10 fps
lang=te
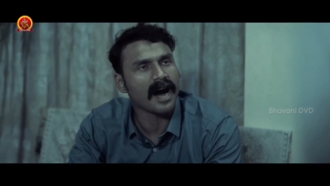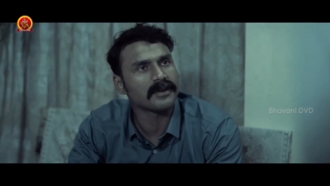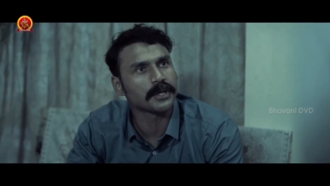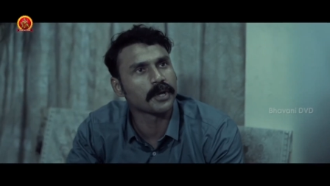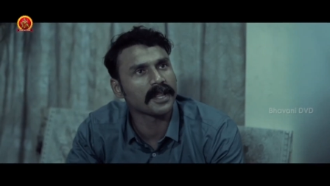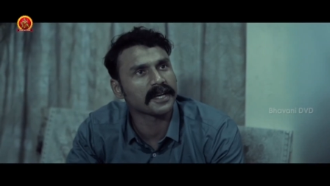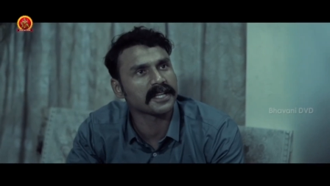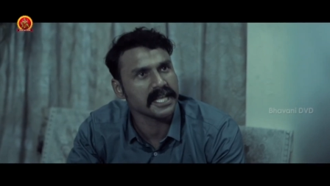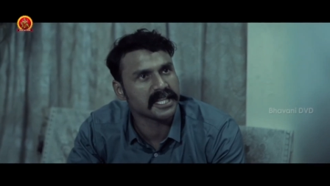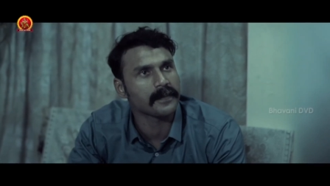అవసరం
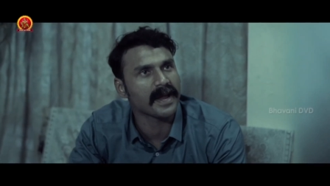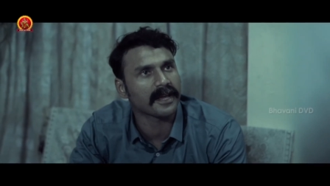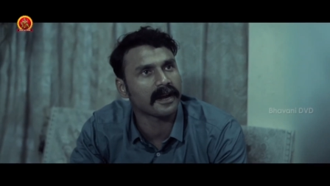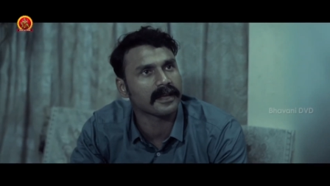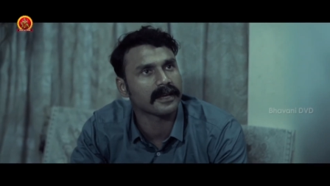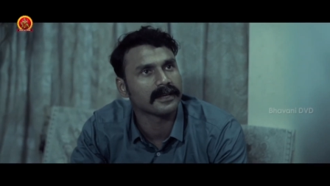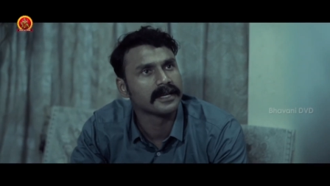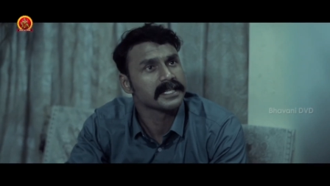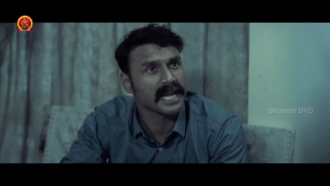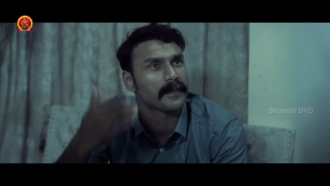అనవసరం అనేది నువ్వే నిర్ణయిస్తే
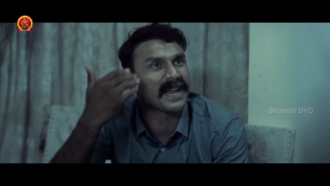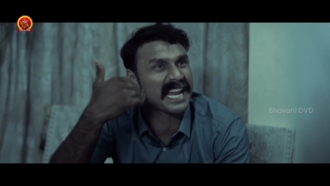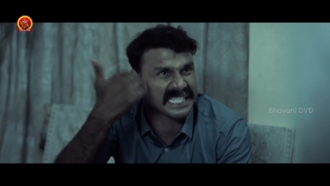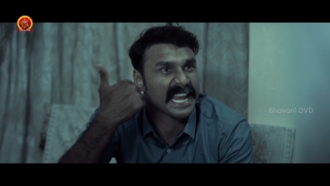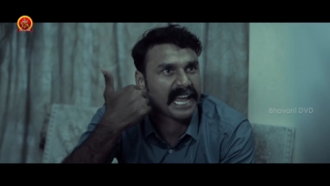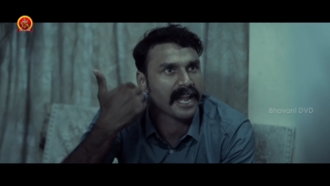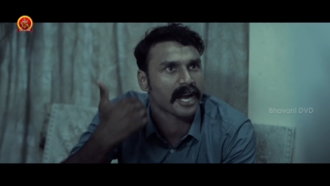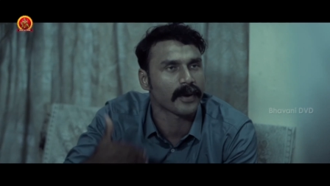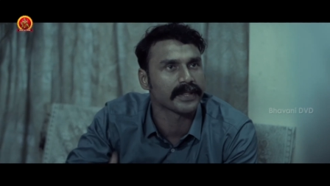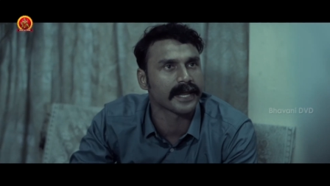ఇక మేమెందుకు ఇక్కడ
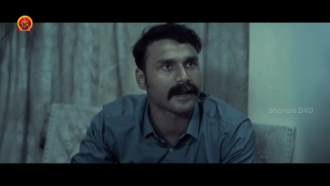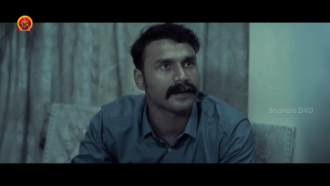గుండు చేయడానికి